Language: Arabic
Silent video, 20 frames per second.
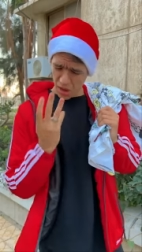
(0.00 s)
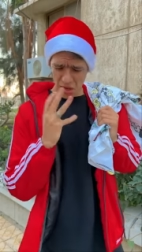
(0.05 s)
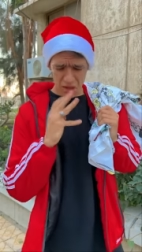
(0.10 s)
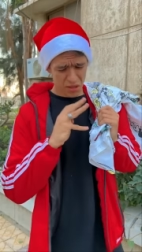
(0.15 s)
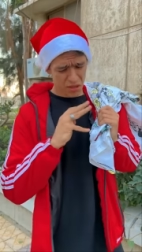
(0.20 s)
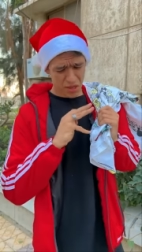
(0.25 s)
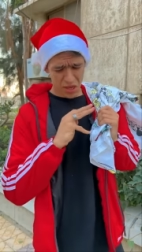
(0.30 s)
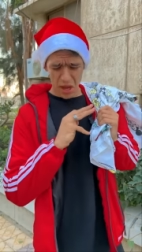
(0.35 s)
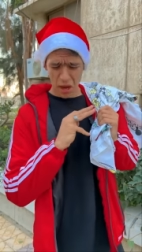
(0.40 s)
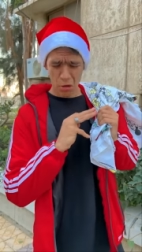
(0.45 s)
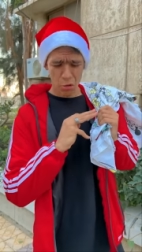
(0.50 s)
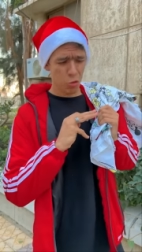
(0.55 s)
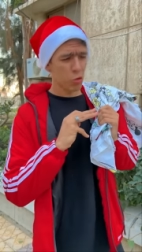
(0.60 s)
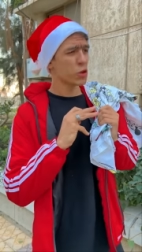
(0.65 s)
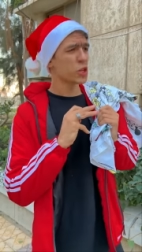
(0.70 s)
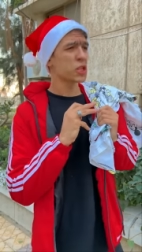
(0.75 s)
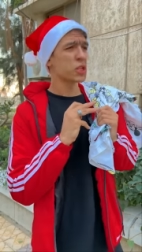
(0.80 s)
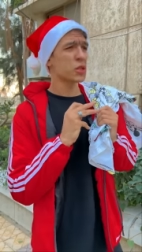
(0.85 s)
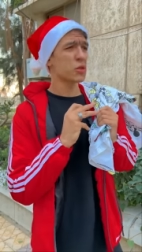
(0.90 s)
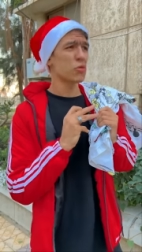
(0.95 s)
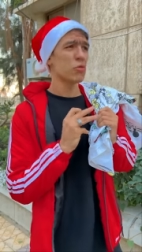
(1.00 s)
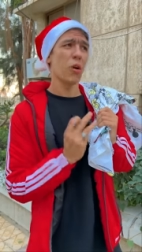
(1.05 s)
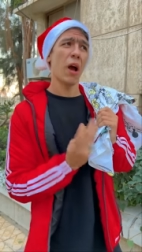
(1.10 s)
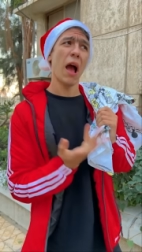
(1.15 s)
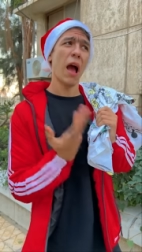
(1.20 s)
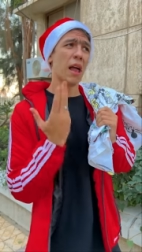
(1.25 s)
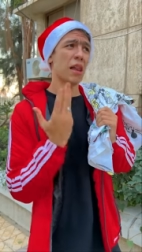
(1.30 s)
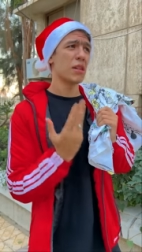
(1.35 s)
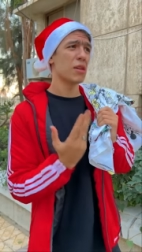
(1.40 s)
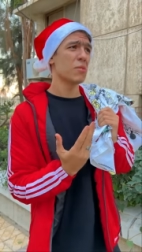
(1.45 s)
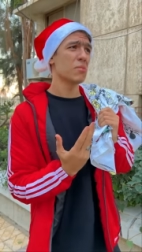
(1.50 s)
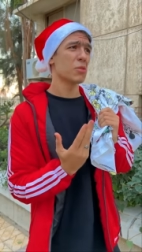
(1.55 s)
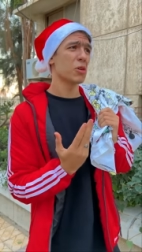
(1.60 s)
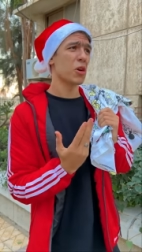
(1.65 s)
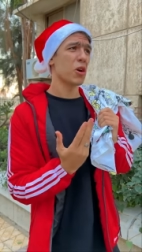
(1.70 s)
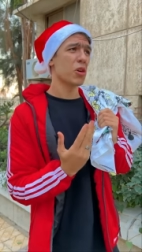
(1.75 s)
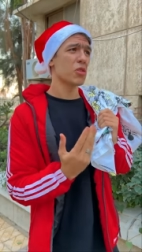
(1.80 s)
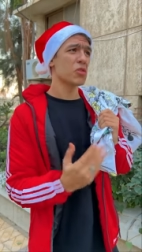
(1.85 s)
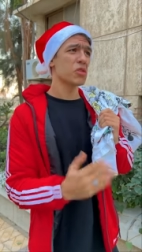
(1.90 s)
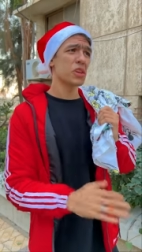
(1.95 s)
اتجوزت واهل
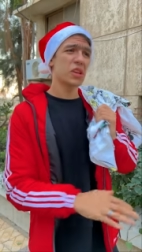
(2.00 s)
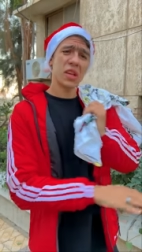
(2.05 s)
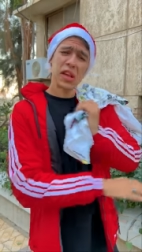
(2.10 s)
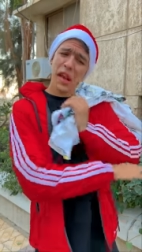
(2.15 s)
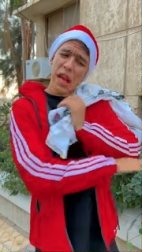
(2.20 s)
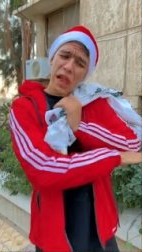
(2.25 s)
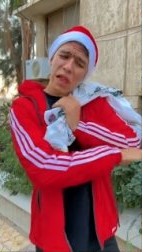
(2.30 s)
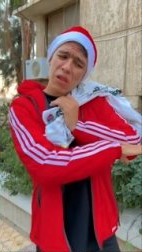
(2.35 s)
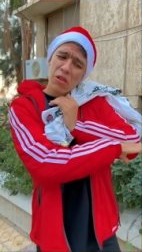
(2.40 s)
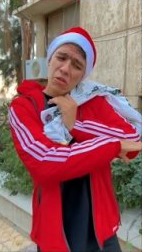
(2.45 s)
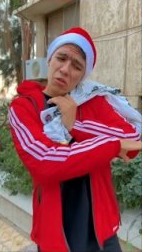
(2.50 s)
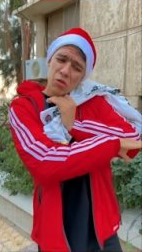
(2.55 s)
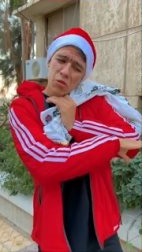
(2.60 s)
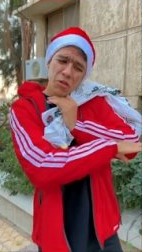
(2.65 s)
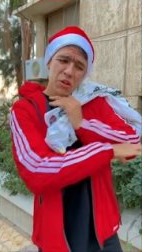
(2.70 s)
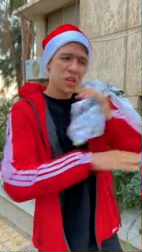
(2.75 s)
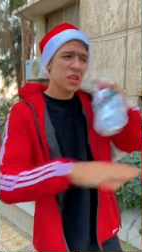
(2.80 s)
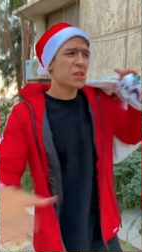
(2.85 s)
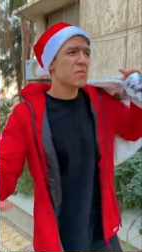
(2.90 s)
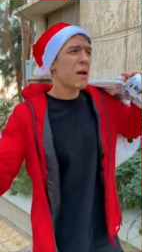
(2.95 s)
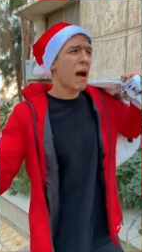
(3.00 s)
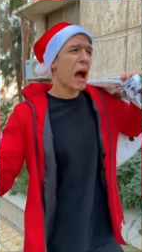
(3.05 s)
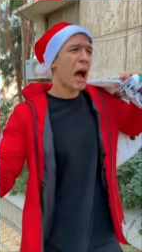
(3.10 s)
مراتي خلوني